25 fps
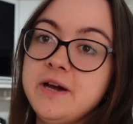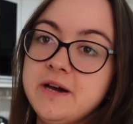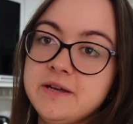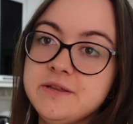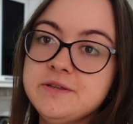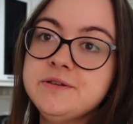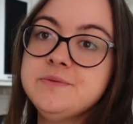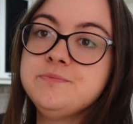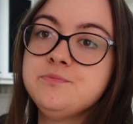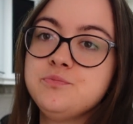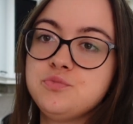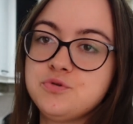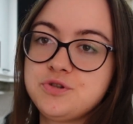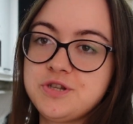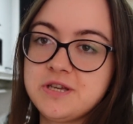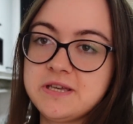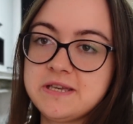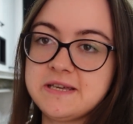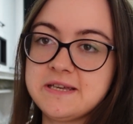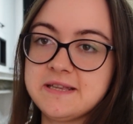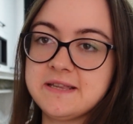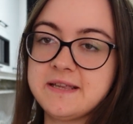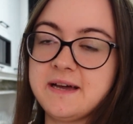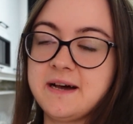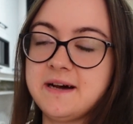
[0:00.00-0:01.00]
Yani bu
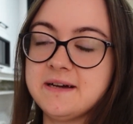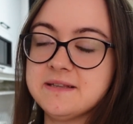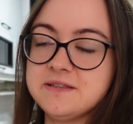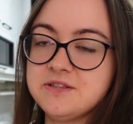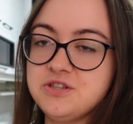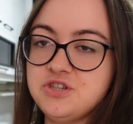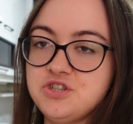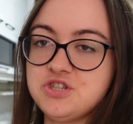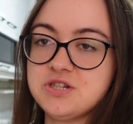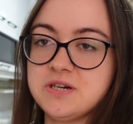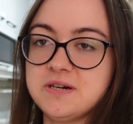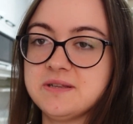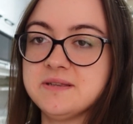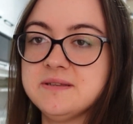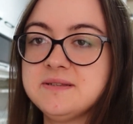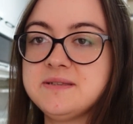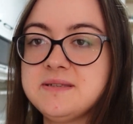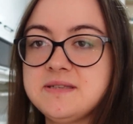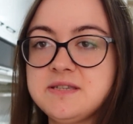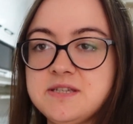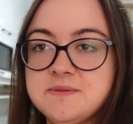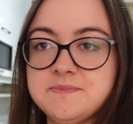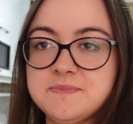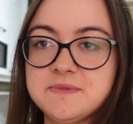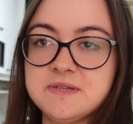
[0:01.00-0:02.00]
şekilde
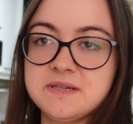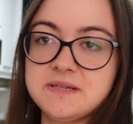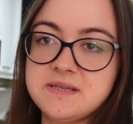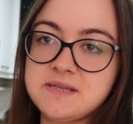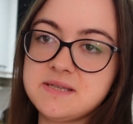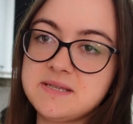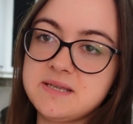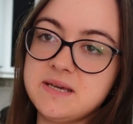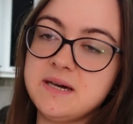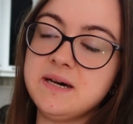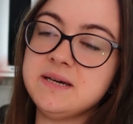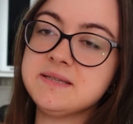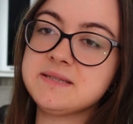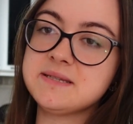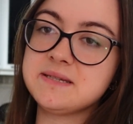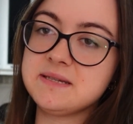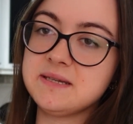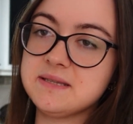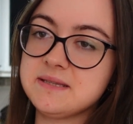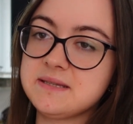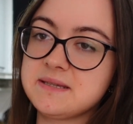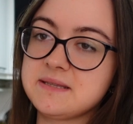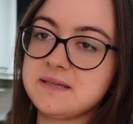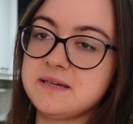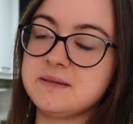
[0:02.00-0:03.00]
anlayacağınız. Şimdi size
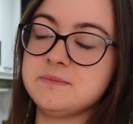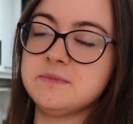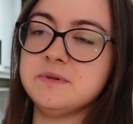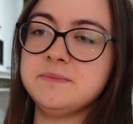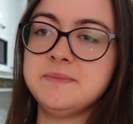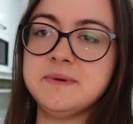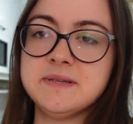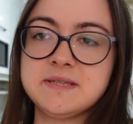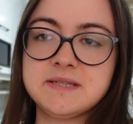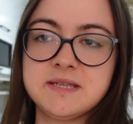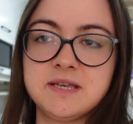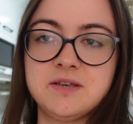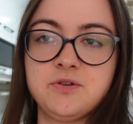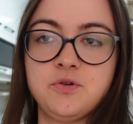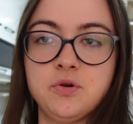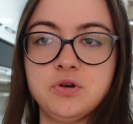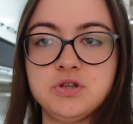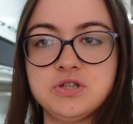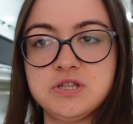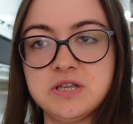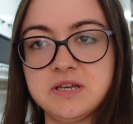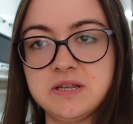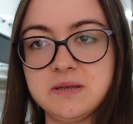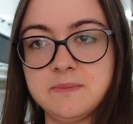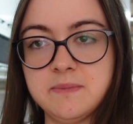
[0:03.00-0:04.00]
hazırladıklarımı masaya
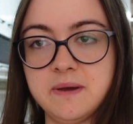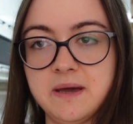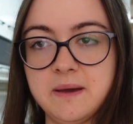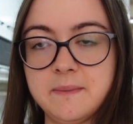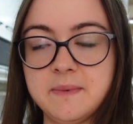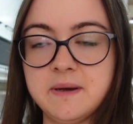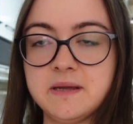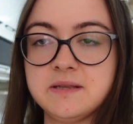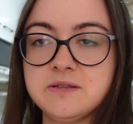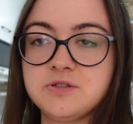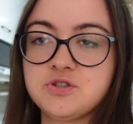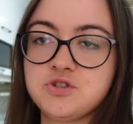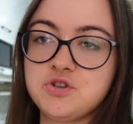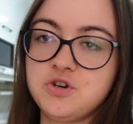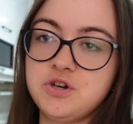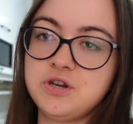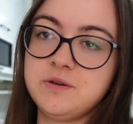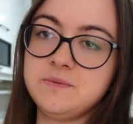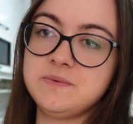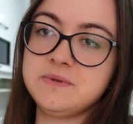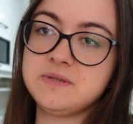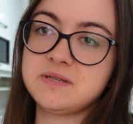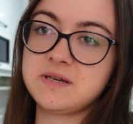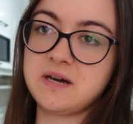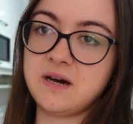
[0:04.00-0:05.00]
göstereyim. Hemen
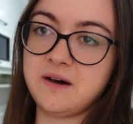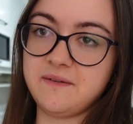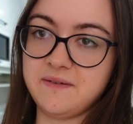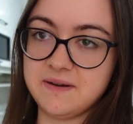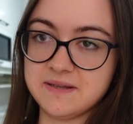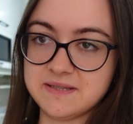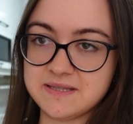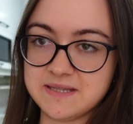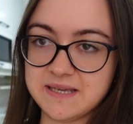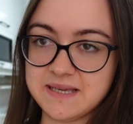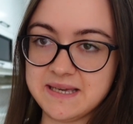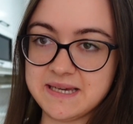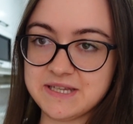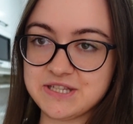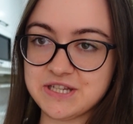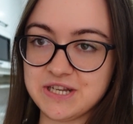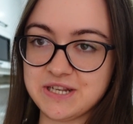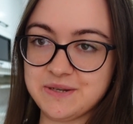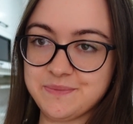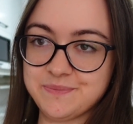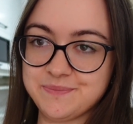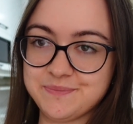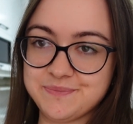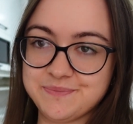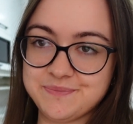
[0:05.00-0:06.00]
sonra biz kahvaltıya
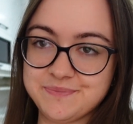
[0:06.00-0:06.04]
geçelim.